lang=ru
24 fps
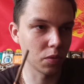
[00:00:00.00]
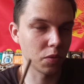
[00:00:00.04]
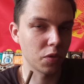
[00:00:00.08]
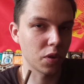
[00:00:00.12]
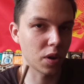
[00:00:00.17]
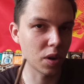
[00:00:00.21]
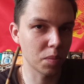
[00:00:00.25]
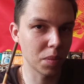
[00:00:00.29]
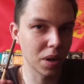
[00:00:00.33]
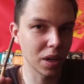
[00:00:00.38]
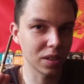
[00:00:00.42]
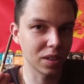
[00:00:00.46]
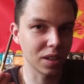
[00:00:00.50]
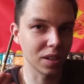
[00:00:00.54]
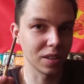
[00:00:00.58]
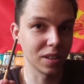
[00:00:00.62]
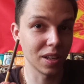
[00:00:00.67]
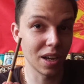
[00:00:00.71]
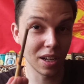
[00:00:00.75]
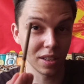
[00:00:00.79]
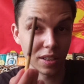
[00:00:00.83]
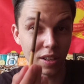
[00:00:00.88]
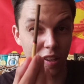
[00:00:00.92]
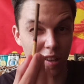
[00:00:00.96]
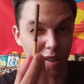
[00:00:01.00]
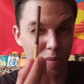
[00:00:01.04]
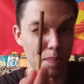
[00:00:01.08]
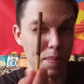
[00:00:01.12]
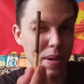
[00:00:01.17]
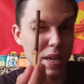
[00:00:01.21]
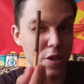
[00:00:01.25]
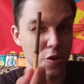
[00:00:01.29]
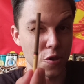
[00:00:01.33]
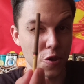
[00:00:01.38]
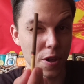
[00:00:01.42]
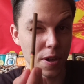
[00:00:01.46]
формата нано,
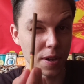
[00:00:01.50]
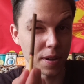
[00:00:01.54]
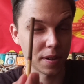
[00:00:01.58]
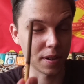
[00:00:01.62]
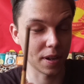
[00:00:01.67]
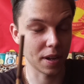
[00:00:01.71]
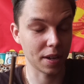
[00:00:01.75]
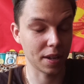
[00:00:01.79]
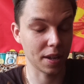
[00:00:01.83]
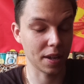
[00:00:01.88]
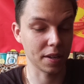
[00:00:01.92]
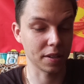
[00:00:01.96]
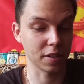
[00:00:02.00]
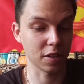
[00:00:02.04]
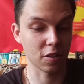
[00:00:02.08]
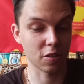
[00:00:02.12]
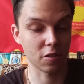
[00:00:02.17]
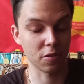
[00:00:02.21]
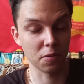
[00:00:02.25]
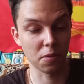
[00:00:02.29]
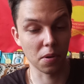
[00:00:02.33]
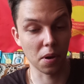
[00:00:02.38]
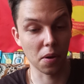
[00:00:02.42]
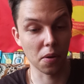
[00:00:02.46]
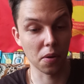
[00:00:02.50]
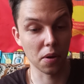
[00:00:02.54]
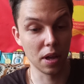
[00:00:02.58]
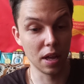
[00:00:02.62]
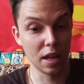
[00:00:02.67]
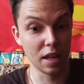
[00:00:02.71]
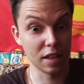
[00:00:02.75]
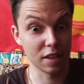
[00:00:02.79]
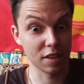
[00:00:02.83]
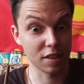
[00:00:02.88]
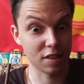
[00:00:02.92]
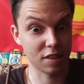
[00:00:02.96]
спички, как я их называю,
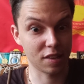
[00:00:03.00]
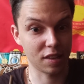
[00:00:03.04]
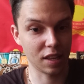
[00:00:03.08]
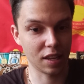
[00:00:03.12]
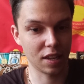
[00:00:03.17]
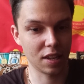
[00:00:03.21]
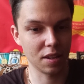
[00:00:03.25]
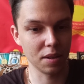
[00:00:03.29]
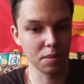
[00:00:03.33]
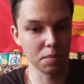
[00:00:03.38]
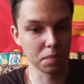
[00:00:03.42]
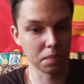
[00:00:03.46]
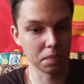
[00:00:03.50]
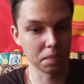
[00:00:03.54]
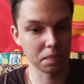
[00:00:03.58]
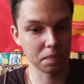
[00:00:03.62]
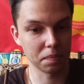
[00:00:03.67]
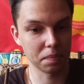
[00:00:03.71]
с таким,